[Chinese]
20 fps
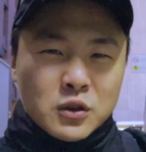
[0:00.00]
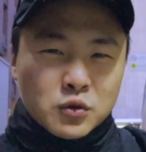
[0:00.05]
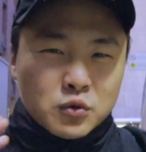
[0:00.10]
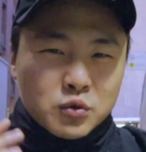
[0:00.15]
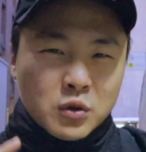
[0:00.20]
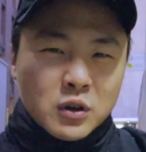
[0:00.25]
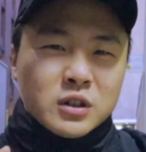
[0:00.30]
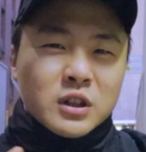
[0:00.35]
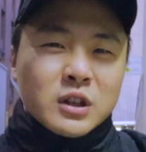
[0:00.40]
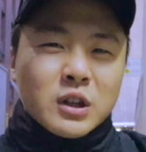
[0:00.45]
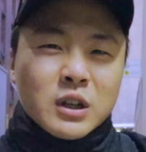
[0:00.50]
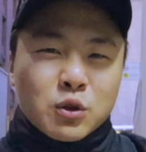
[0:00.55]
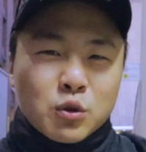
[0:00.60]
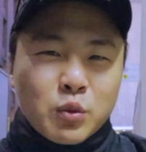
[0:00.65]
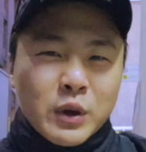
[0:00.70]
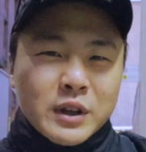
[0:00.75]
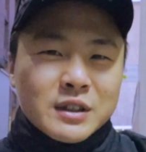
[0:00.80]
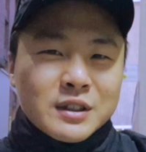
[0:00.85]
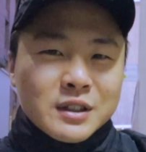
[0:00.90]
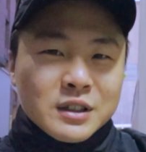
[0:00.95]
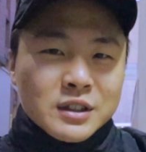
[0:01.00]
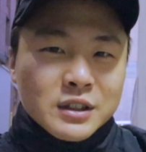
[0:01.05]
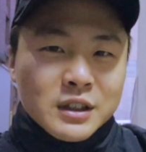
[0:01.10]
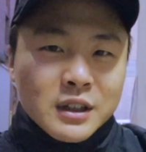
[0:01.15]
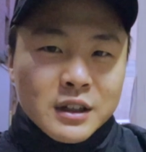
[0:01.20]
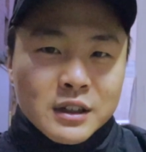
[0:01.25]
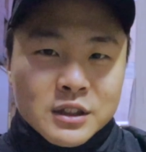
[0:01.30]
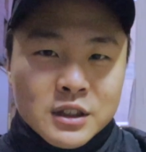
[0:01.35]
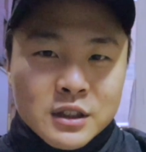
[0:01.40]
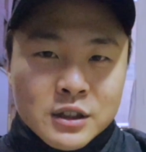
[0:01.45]
主要是对自己
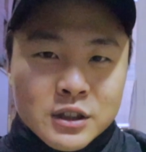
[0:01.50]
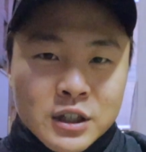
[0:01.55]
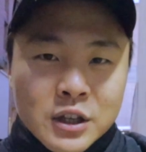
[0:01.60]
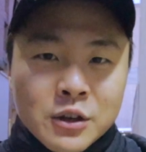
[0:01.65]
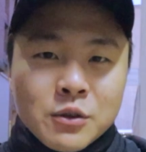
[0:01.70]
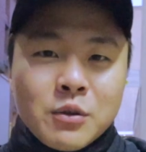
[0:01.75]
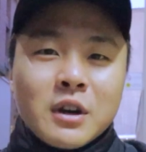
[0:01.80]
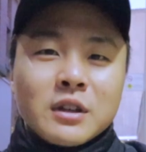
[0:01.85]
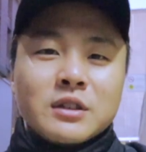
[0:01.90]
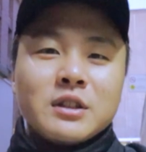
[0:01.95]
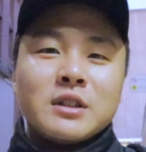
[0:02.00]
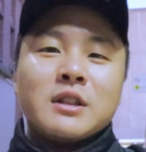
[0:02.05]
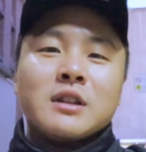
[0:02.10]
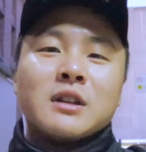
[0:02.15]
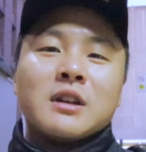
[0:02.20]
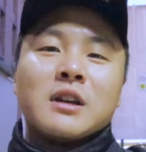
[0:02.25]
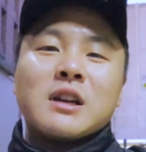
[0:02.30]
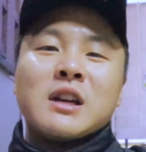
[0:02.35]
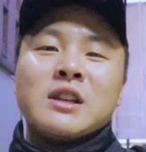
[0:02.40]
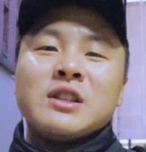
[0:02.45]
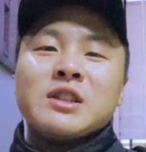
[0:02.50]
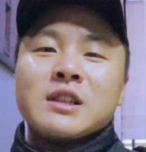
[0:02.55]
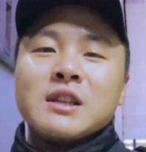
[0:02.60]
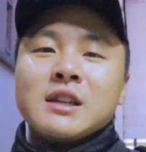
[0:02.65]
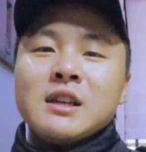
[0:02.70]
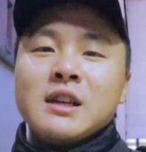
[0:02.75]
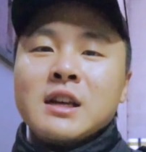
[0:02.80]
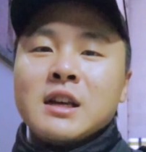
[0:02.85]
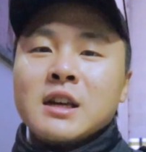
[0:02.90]
的情况进行一个更新。